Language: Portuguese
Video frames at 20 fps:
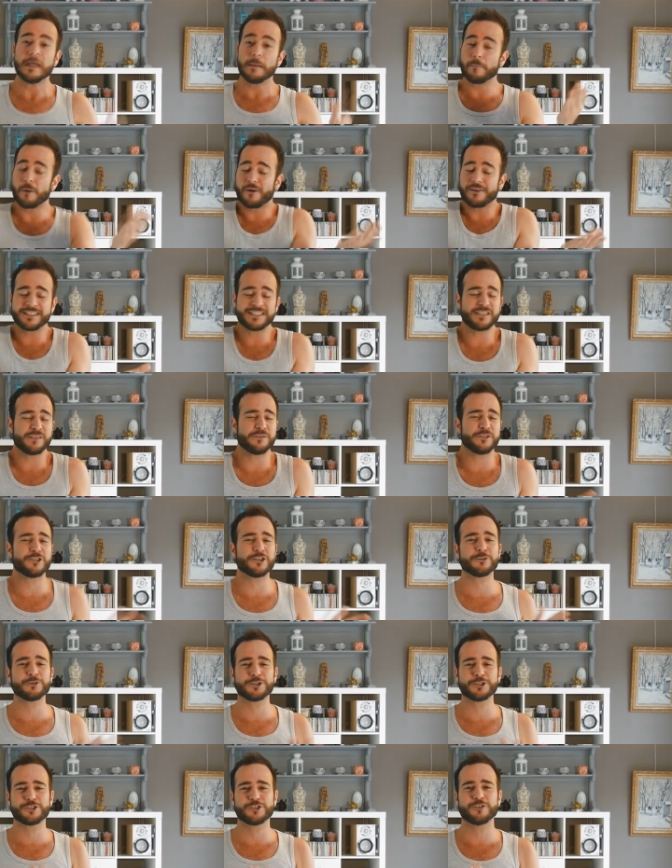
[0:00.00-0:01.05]
Bom, esse vídeo é
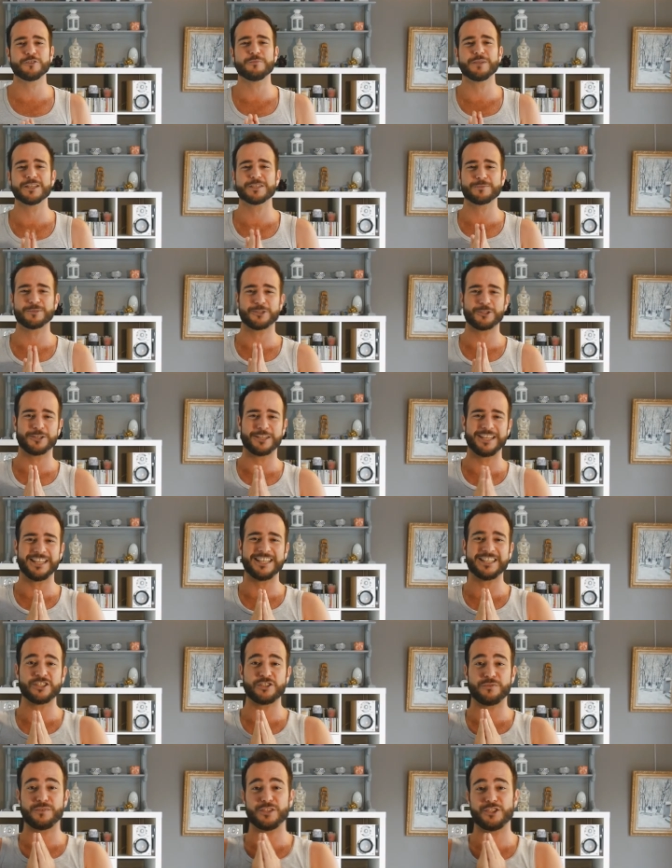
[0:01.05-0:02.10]
curtinho mesmo, eu só
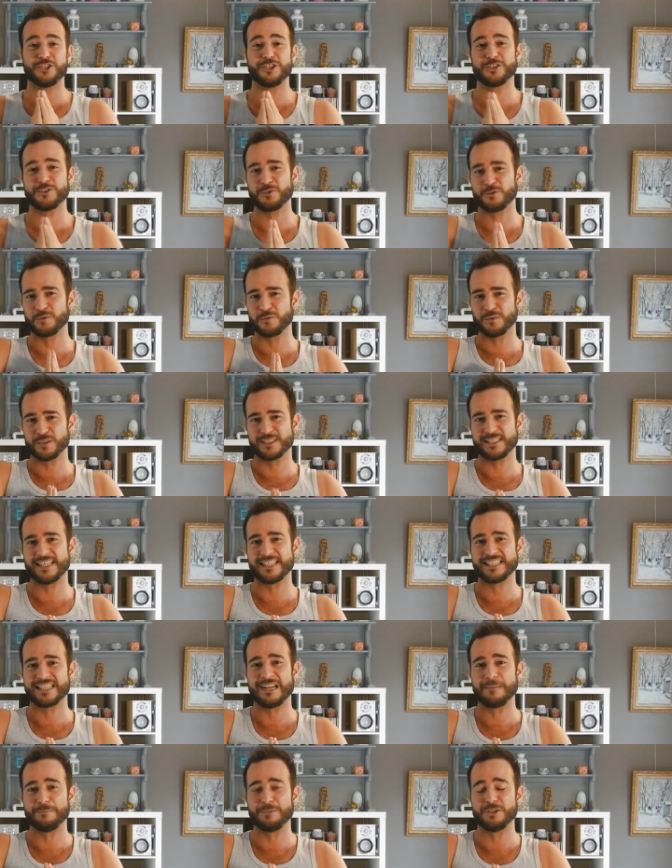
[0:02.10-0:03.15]
queria dividir isso com
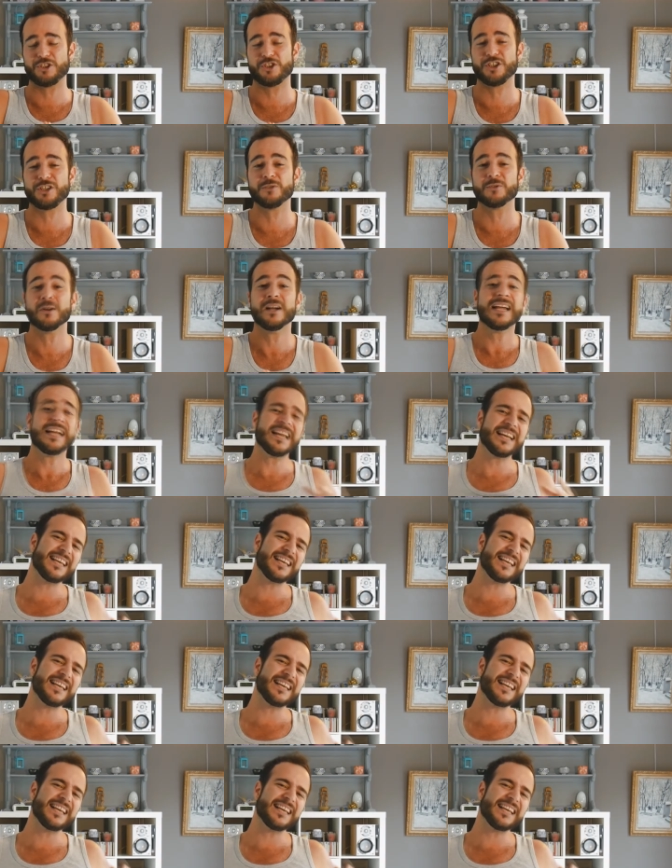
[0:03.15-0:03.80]
vocês rapidinho,